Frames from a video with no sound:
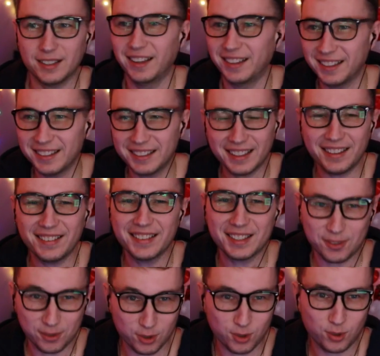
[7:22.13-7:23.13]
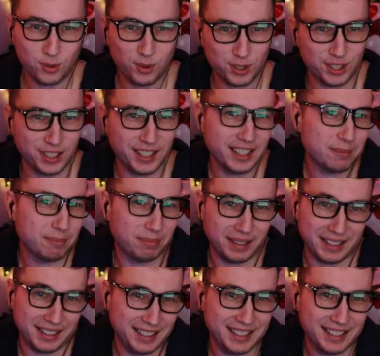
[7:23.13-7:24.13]
Не нравится то, что должен дед
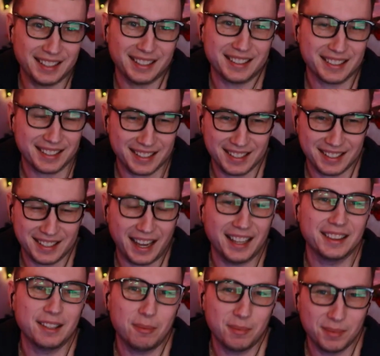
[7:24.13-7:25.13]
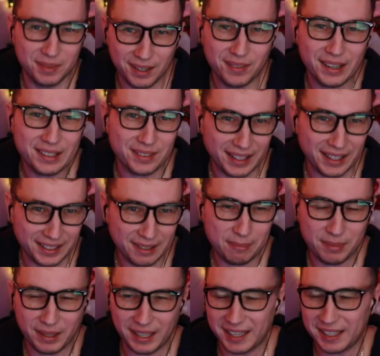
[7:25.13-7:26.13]
приходить и рассказать, одоб, давать
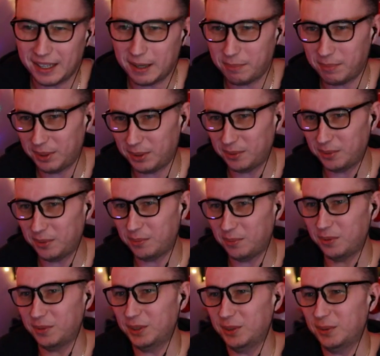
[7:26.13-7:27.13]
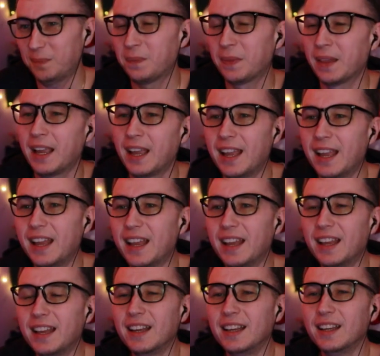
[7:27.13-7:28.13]
одобрение по этому поводу.
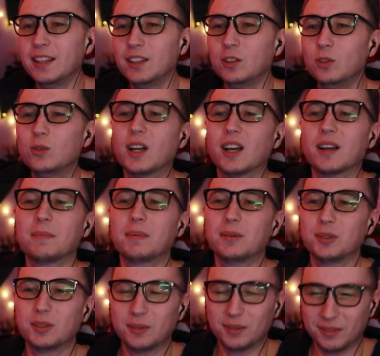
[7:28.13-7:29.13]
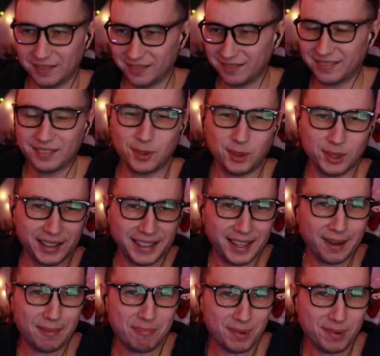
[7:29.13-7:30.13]
Ну, как бы вот он. Кот
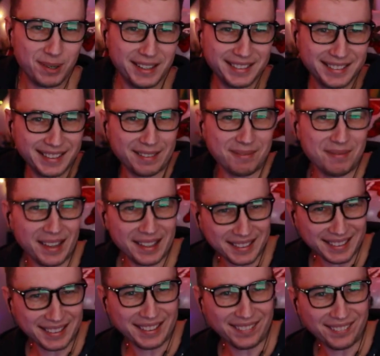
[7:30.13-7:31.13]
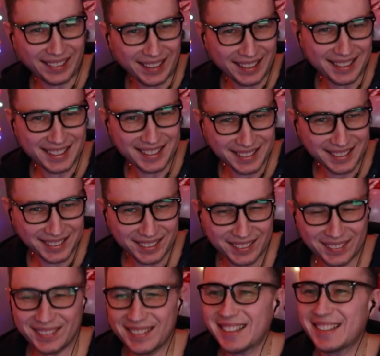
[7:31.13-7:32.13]
Леопольд, ребята, давайте жить
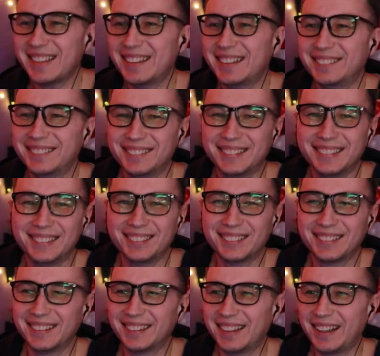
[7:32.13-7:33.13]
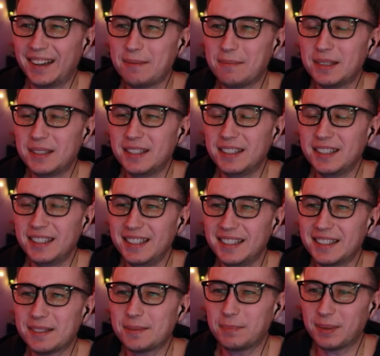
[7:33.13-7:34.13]
дружно. Все,
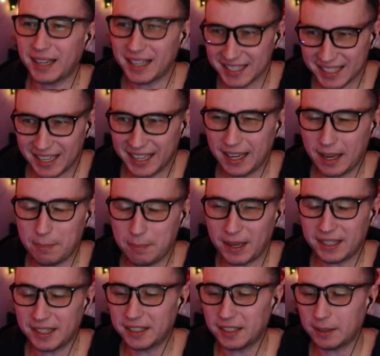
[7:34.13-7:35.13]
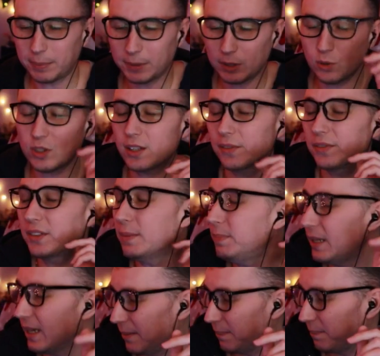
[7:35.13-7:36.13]
объединились, показали опять этих подростков.
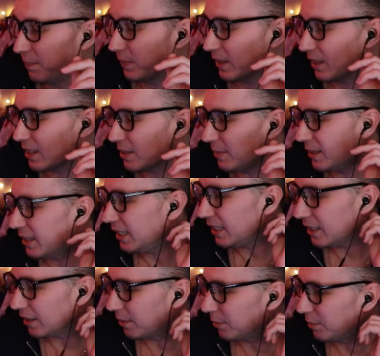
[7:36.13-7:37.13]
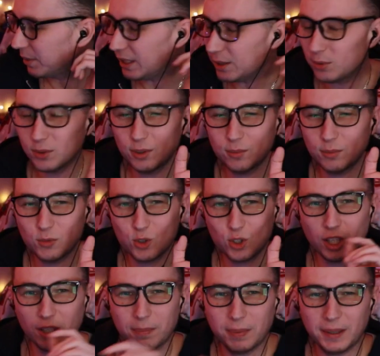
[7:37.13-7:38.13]
Теперь Смотрите, мне тут
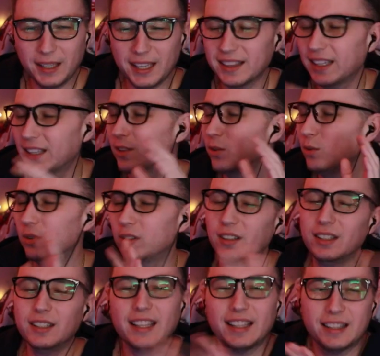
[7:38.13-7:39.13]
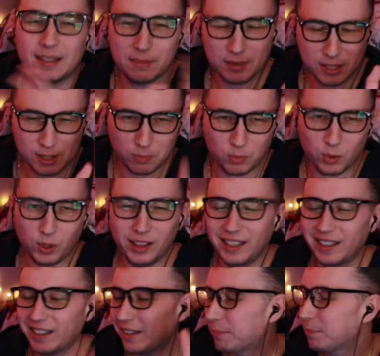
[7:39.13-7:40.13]
немножечко непонятно, но не надо мне
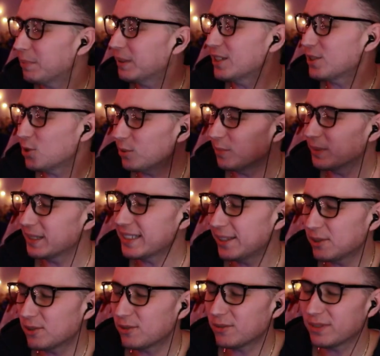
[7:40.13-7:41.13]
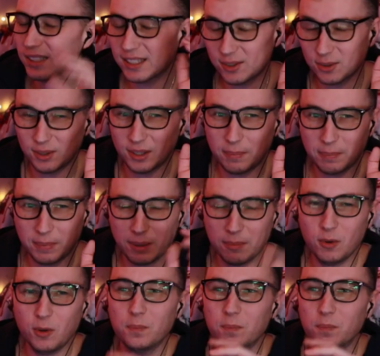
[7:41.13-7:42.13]
спойлеры. подождем до следующего сезона,
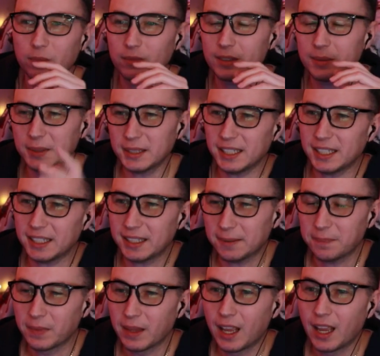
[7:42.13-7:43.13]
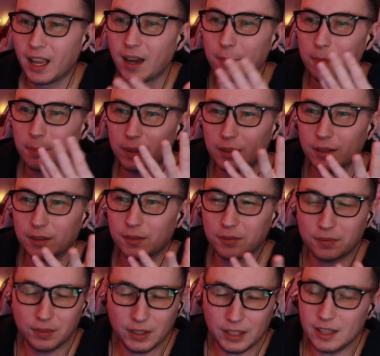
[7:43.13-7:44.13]
поймем. Смотрите, под...
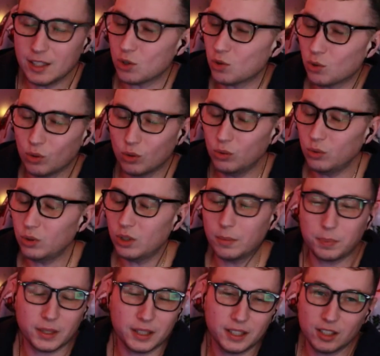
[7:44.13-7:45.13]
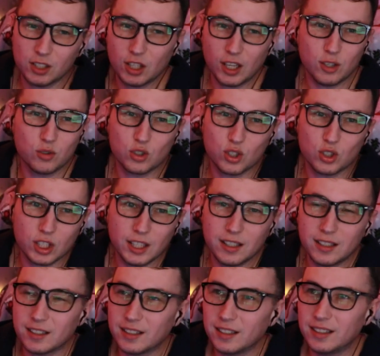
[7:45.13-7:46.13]
видно, что люди продолжают
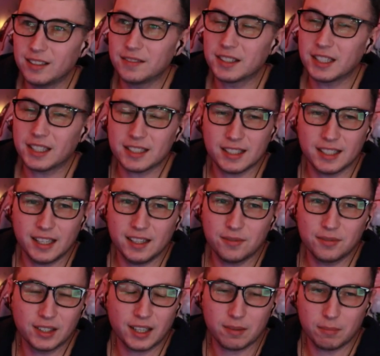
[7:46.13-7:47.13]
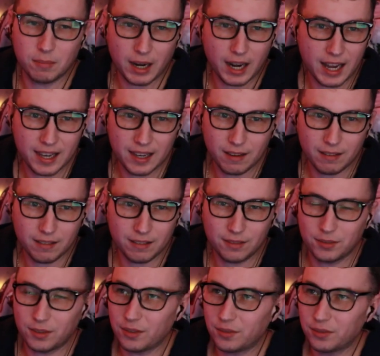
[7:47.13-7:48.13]
жить и взрослеть в, нормально...
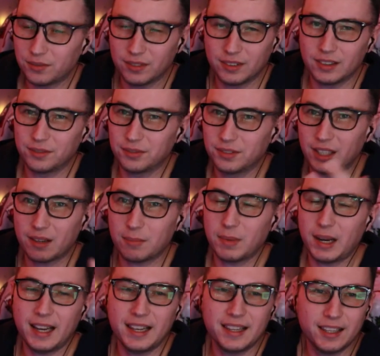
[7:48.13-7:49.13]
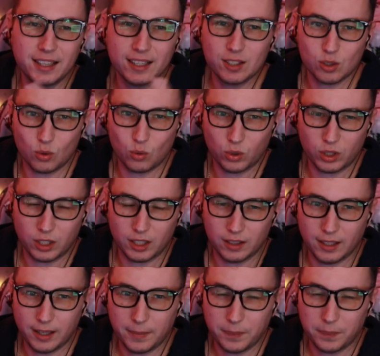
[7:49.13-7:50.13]
в... в нормальные сроки,
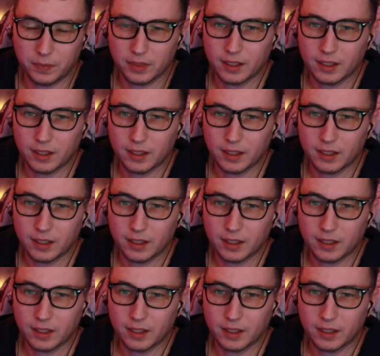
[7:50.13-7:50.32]
да.